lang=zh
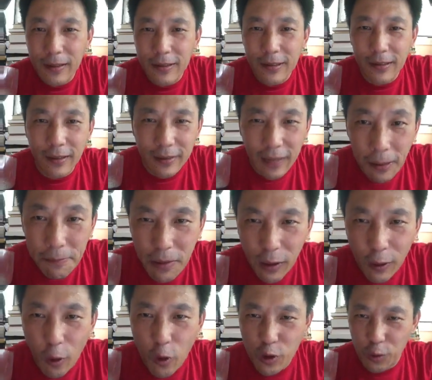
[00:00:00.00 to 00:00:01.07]
是一个谈
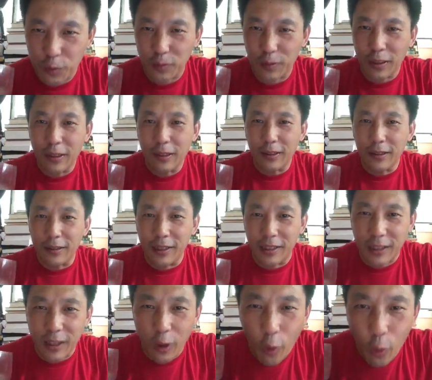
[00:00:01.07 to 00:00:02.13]
判高手，也
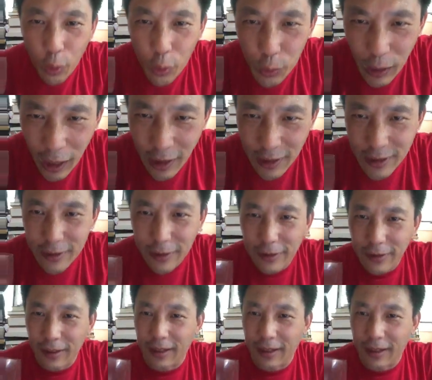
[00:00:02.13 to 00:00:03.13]
是个忽悠大师。